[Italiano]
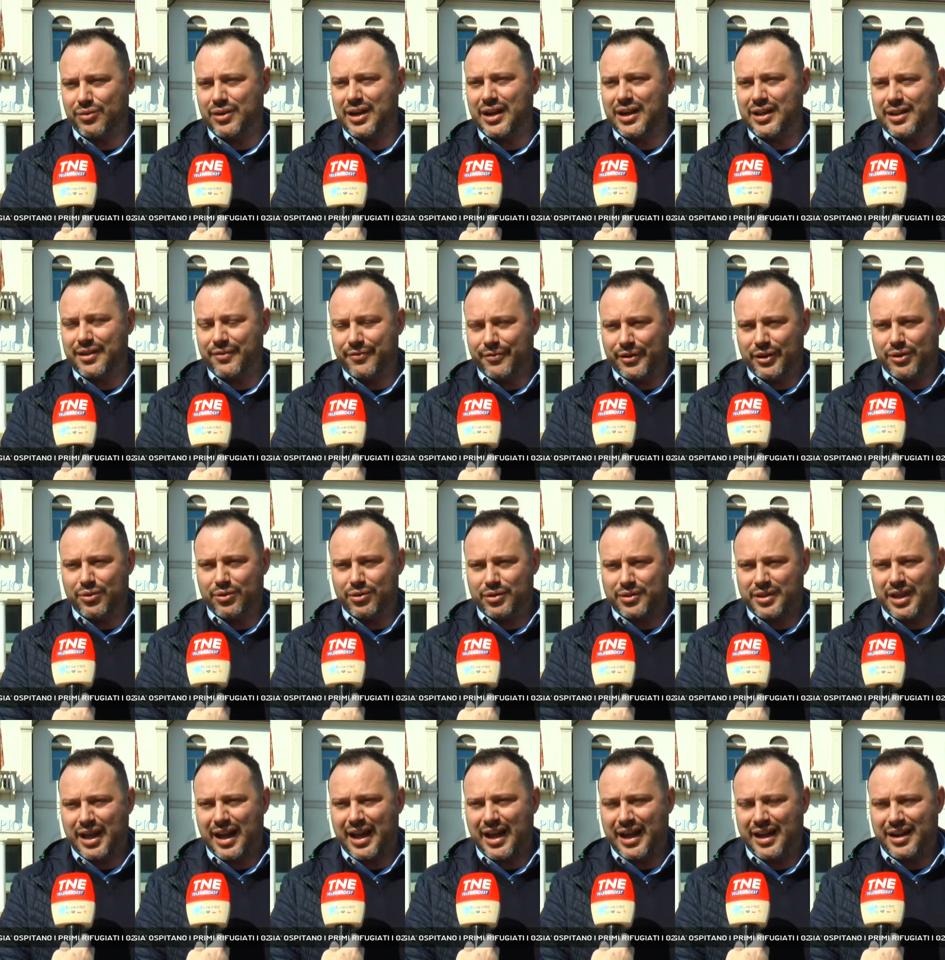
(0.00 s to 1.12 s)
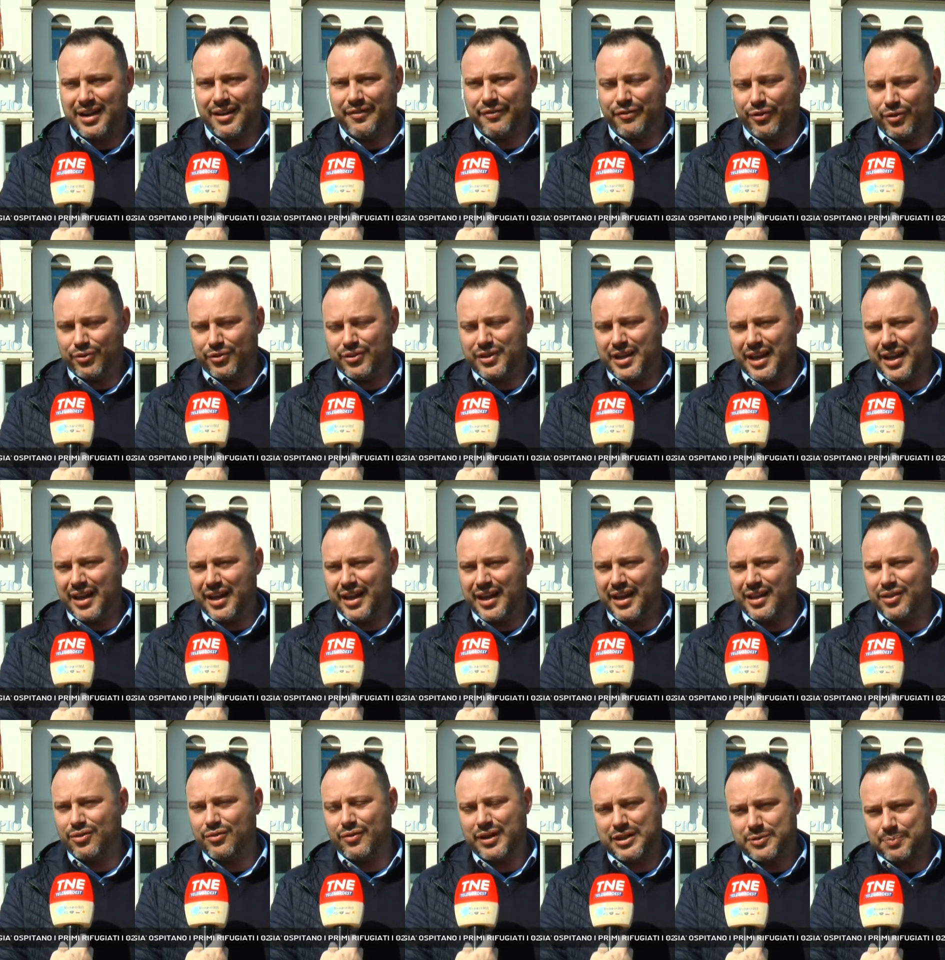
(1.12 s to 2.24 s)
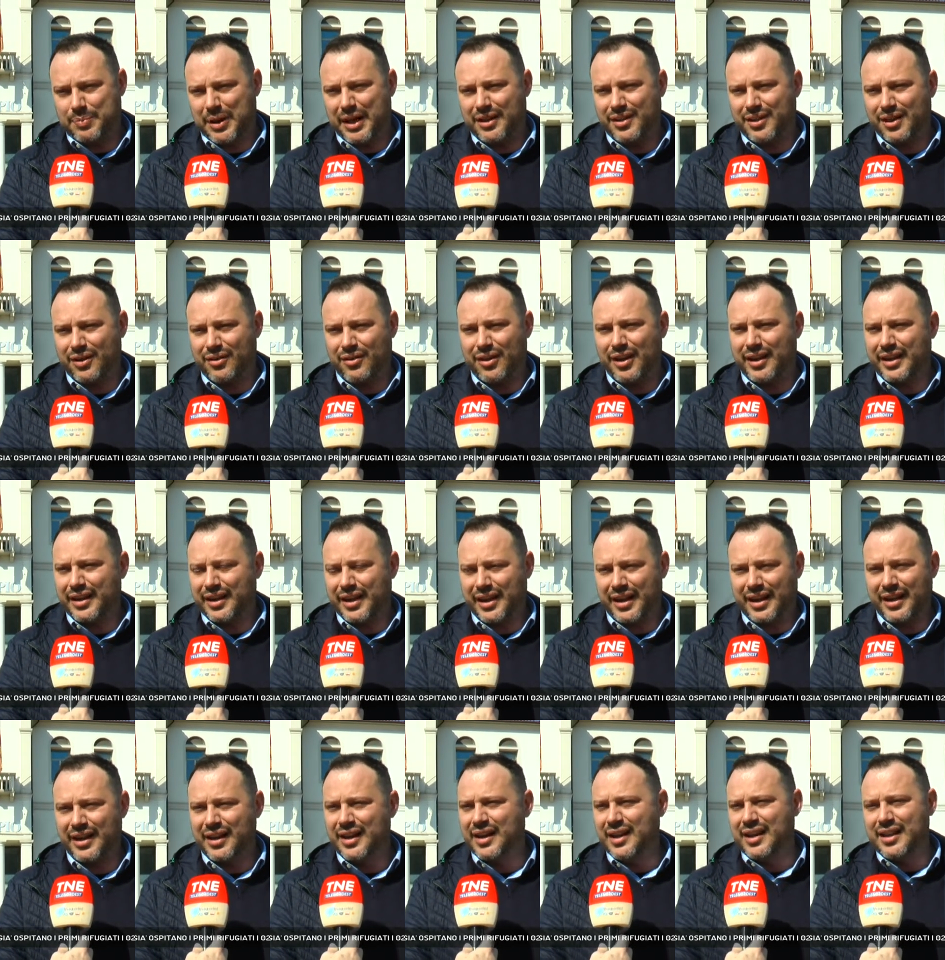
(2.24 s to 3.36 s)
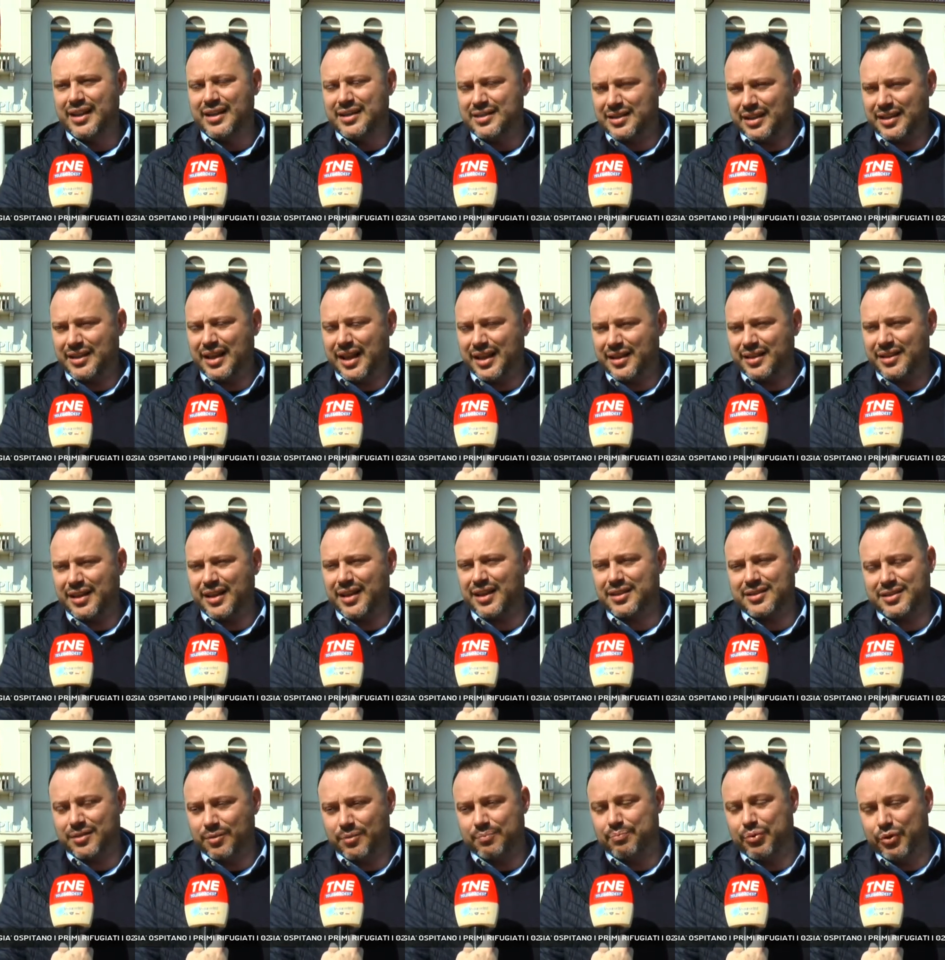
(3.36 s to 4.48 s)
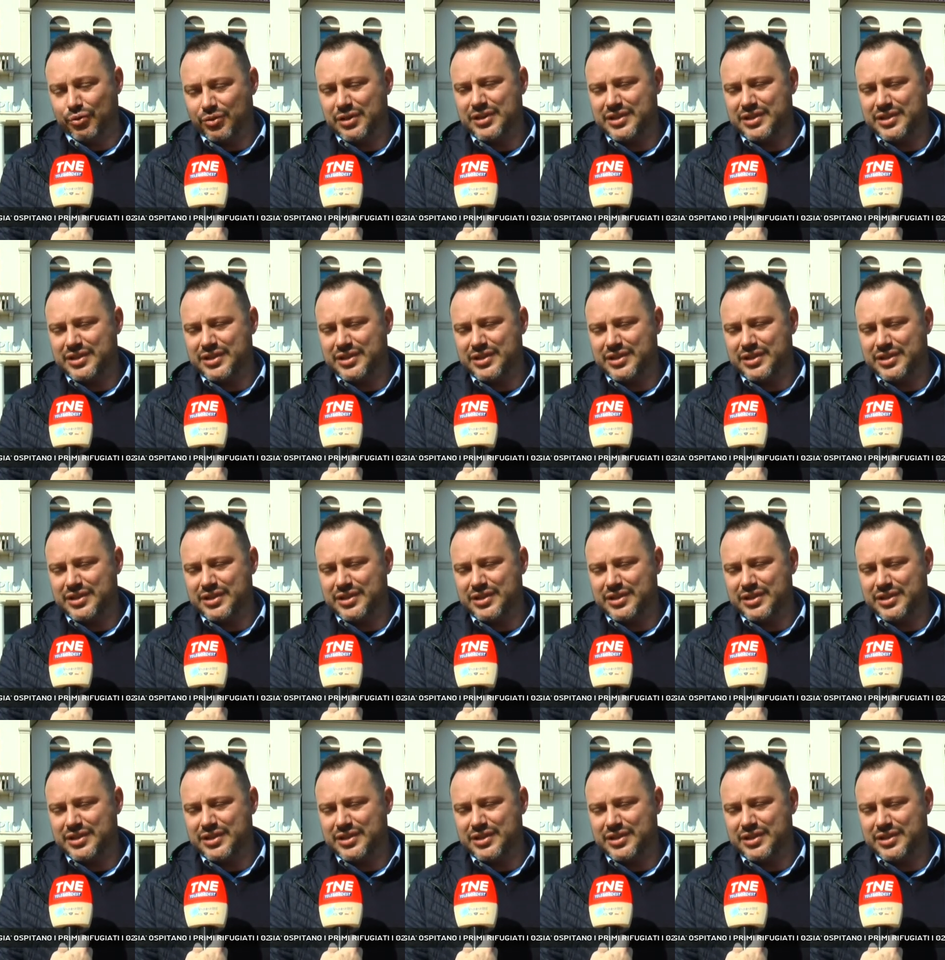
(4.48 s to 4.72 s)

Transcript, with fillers: delle difficoltà alle frontiere dove aspettano anche 70, più di